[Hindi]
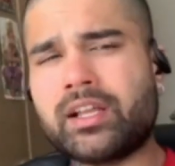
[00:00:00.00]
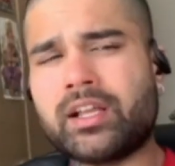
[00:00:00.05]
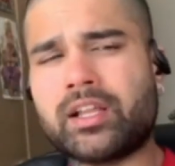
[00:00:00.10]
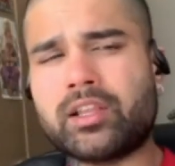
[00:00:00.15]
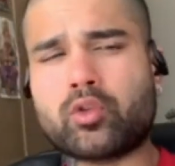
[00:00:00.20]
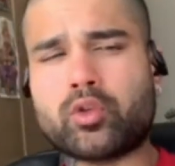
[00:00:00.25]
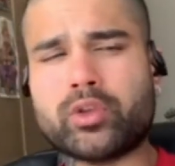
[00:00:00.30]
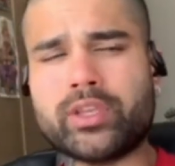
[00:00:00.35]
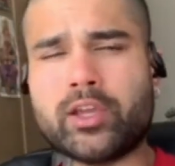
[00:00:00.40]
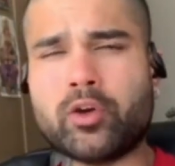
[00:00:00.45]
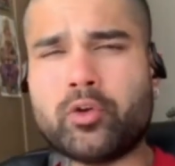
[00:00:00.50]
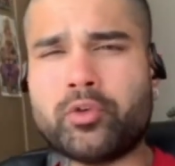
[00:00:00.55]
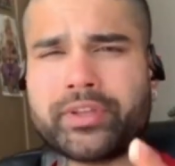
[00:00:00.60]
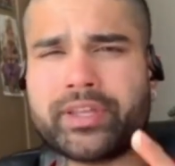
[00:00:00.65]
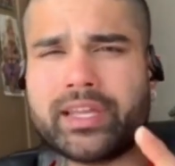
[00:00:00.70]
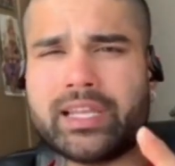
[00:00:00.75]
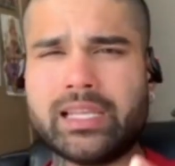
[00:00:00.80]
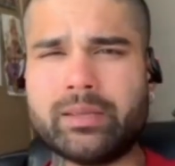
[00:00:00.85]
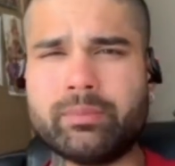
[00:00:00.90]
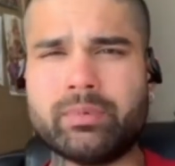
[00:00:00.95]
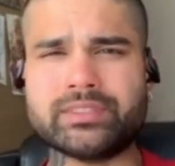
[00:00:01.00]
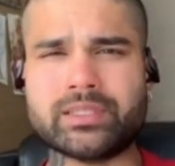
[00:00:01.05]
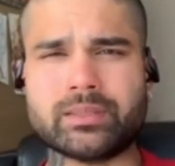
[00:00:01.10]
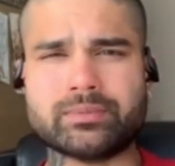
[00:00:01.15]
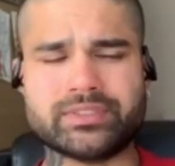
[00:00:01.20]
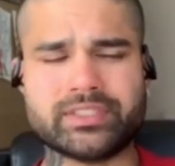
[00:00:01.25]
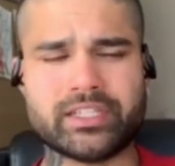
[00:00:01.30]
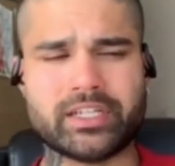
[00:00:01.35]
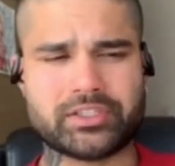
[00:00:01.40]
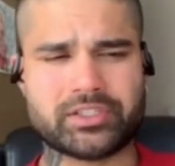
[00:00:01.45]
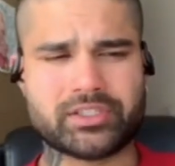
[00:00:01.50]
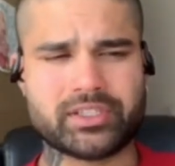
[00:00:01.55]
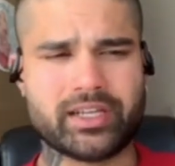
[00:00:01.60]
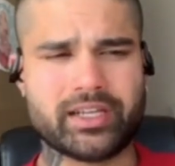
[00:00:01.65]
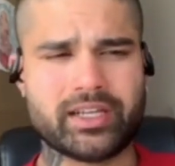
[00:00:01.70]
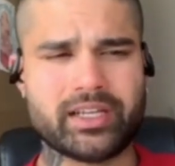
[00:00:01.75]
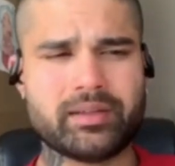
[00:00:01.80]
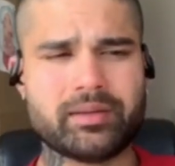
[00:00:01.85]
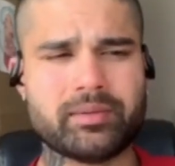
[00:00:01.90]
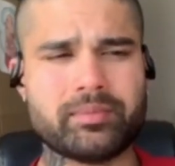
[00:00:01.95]
तो ये उनके लिए भी सबसे अच्छा है
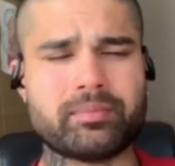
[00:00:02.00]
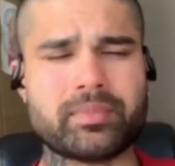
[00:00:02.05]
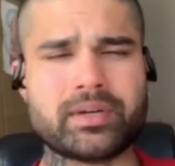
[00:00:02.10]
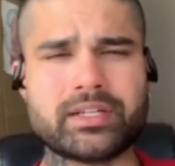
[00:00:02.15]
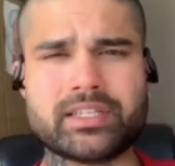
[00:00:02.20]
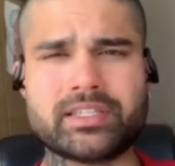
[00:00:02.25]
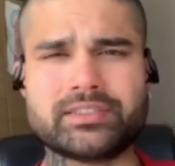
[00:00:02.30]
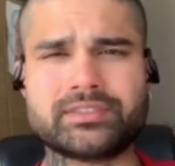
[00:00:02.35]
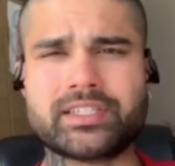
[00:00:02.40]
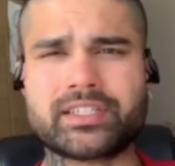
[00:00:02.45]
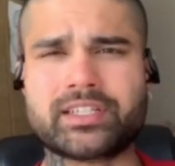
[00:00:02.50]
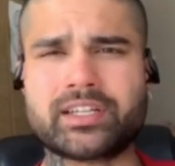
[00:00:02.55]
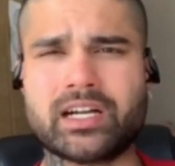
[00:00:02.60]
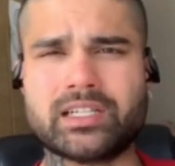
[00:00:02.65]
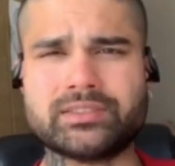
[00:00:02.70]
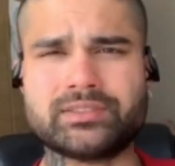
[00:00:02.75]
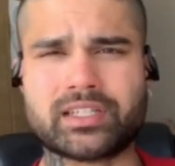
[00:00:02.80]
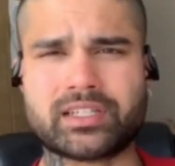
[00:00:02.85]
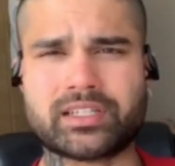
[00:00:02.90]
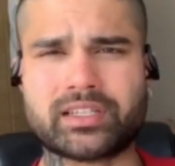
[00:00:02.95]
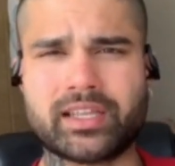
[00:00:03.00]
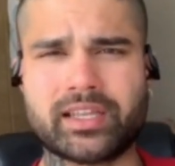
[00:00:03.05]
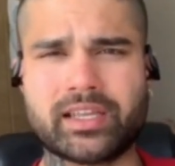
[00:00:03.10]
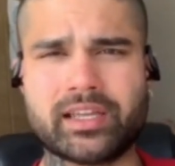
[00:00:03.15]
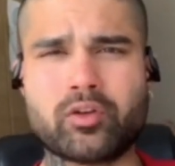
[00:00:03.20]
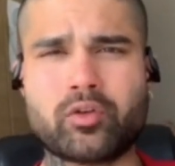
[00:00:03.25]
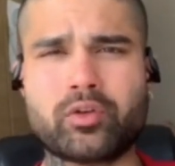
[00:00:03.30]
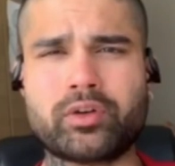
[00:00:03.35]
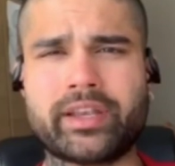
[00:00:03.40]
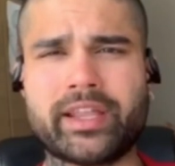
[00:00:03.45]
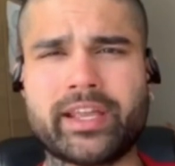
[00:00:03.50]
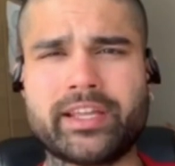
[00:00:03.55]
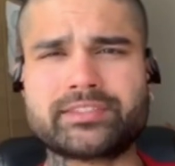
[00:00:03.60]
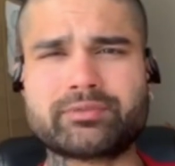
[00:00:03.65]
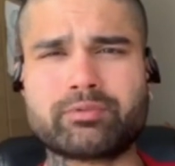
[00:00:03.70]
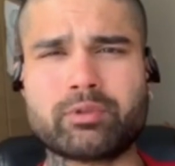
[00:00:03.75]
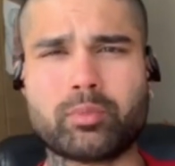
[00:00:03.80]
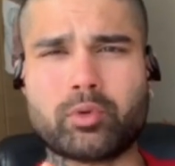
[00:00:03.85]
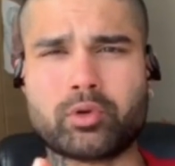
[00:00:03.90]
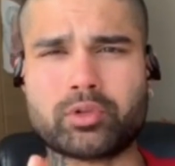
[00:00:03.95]
मज़े से खा सकते हैं और टेस्ट भी
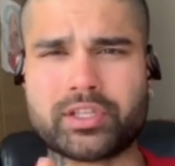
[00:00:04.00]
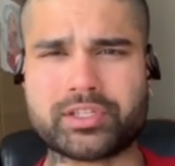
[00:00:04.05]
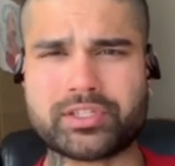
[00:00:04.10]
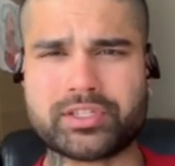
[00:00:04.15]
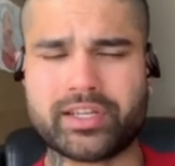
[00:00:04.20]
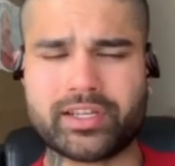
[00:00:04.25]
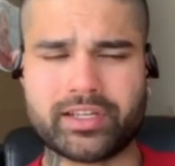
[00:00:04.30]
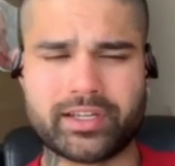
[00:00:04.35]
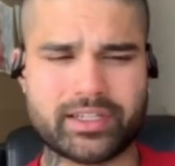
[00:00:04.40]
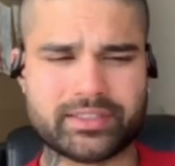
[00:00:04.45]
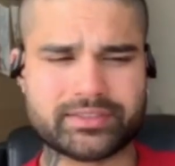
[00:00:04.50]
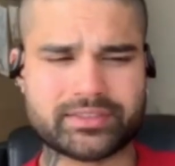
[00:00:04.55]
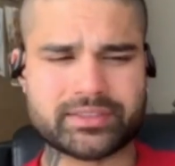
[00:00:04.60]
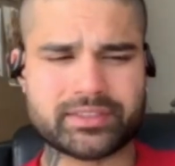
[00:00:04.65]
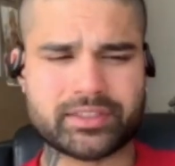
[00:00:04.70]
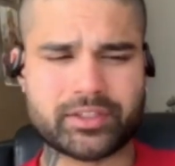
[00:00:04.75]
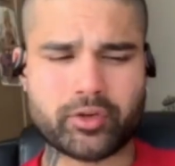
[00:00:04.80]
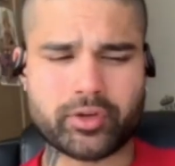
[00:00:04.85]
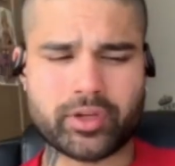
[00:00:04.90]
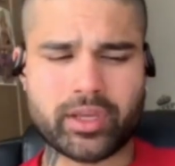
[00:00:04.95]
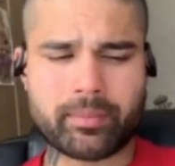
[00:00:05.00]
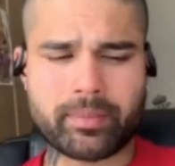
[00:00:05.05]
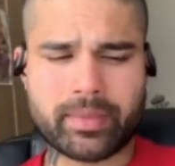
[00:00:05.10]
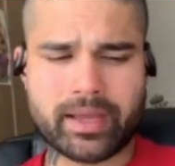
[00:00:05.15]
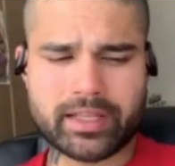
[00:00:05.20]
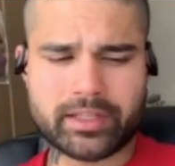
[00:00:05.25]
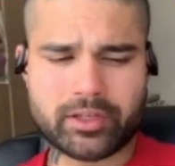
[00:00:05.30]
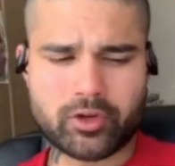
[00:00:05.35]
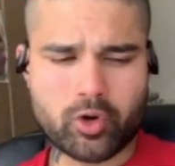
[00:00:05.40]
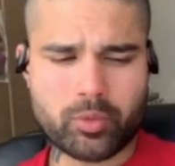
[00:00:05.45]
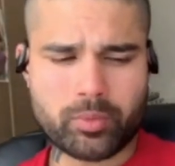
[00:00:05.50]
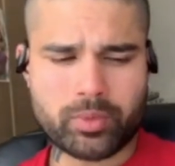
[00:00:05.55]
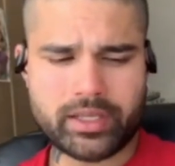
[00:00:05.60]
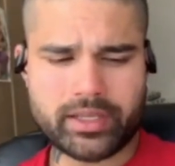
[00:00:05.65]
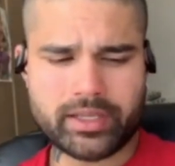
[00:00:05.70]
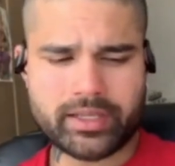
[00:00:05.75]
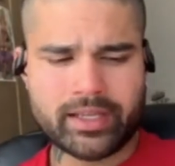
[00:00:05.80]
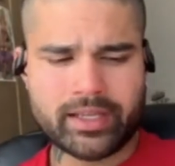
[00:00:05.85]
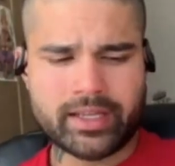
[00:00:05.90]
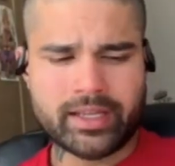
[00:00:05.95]
बहुत अच्छा है गैस क्योंकि मैं नॉर्मली
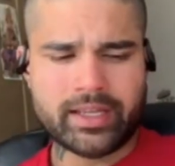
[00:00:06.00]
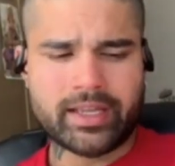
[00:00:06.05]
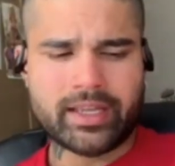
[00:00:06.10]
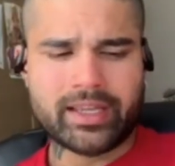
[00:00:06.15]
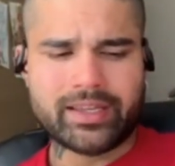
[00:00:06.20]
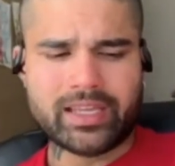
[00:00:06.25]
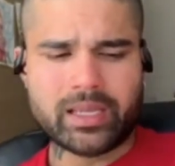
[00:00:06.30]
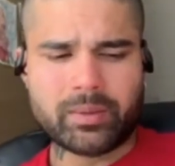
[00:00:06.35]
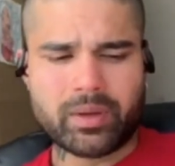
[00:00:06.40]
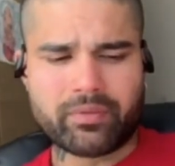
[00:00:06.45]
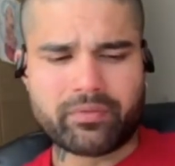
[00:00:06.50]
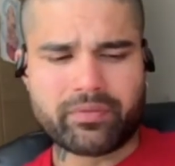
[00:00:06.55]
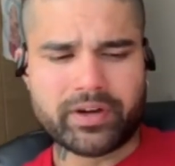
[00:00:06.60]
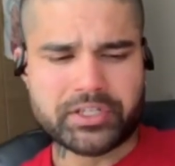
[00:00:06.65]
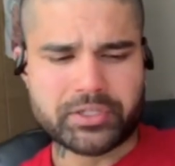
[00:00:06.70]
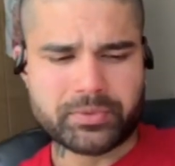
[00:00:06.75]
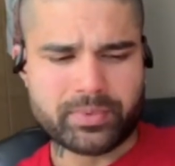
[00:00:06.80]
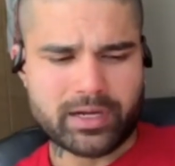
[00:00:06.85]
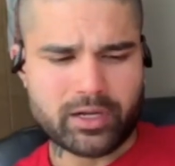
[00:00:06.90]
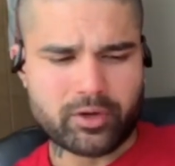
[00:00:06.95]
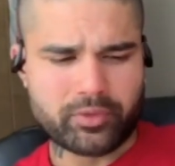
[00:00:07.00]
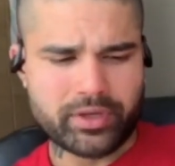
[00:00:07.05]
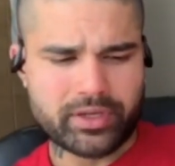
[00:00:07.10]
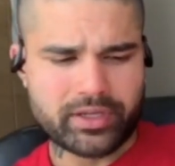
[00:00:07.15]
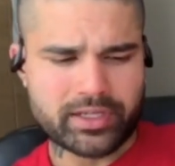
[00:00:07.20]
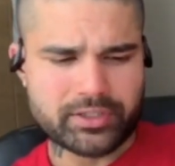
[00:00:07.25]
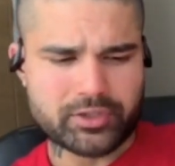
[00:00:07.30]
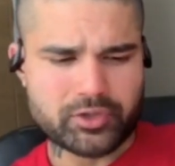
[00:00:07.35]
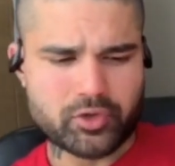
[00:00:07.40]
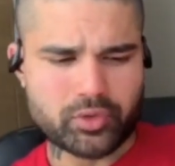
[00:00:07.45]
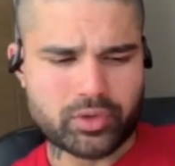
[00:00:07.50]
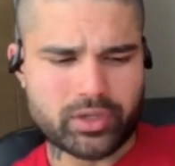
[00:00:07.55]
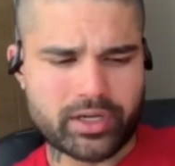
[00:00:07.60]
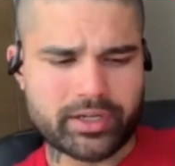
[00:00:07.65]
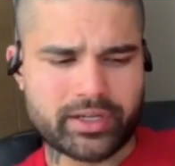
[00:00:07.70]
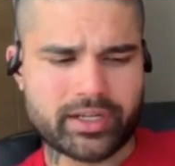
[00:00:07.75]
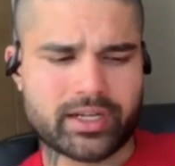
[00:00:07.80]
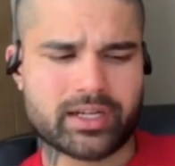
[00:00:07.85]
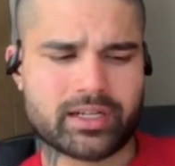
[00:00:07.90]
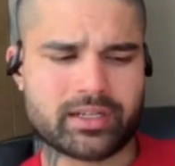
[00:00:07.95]
ये मैं फर्स्ट ब्राउनी का चॉकलेट
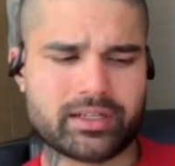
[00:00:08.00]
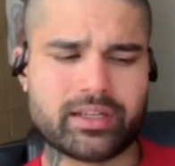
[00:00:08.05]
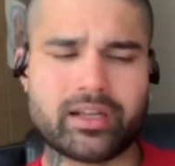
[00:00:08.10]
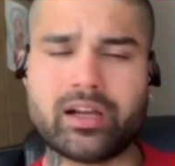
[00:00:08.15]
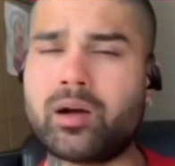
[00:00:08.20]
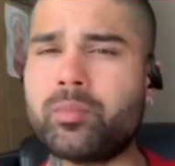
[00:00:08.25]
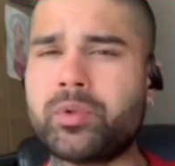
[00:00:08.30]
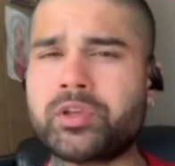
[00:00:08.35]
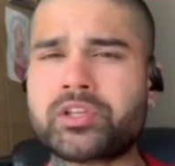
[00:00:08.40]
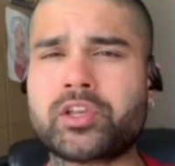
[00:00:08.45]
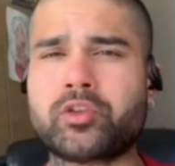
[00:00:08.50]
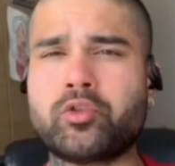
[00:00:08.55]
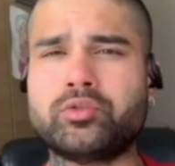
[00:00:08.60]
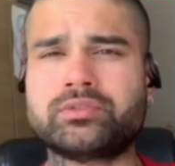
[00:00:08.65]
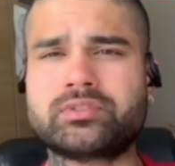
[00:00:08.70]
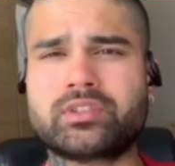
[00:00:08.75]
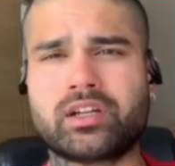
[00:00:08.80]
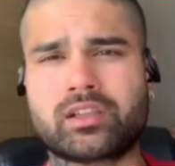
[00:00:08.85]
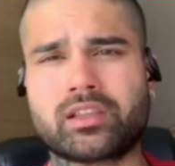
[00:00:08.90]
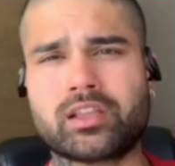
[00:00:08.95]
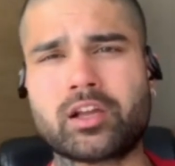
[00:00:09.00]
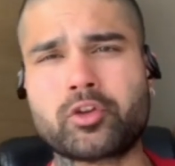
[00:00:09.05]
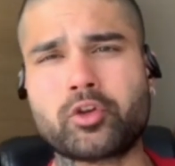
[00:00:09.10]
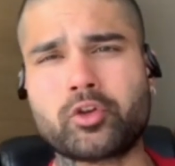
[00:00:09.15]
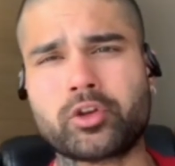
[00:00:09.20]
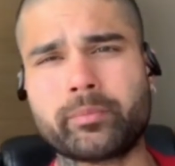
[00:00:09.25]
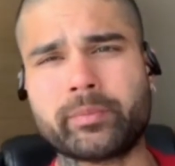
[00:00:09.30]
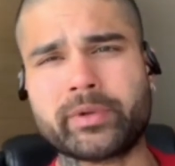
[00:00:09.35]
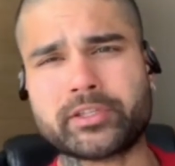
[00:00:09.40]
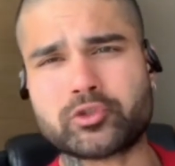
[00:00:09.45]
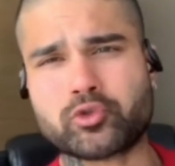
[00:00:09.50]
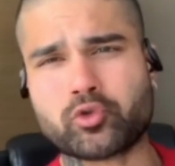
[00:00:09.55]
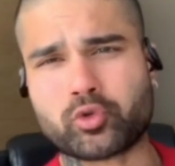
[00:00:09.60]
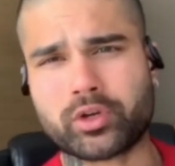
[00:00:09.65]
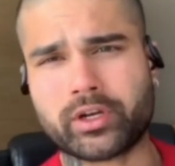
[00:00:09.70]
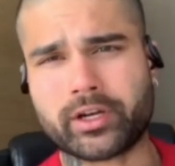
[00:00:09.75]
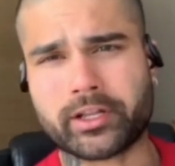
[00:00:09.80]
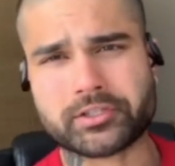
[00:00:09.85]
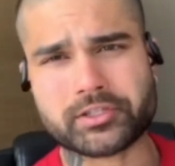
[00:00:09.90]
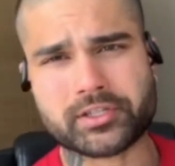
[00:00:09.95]
का हमेशा यूज़ करता हूँ क्योंकि मैं चॉकलेट
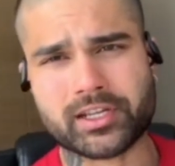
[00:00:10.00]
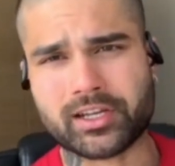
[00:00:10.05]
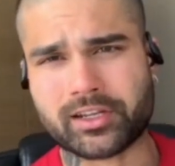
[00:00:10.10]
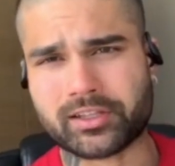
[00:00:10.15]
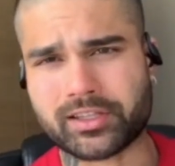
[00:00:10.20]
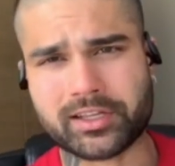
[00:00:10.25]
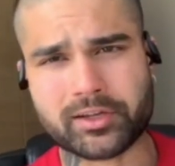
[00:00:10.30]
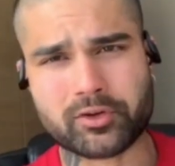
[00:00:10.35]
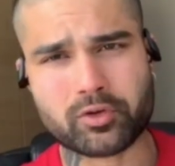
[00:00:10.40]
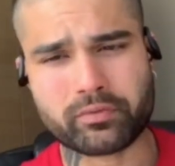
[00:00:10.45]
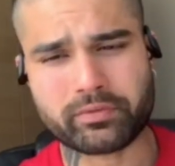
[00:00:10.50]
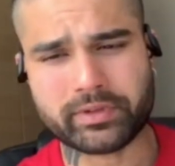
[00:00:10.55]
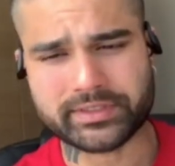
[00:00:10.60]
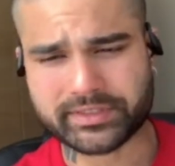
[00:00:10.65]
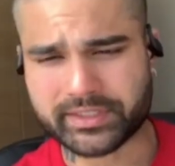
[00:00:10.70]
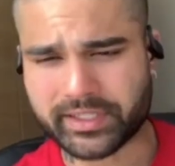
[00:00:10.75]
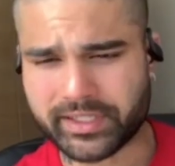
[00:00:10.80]
अच्छा लगता है ऑलवेज का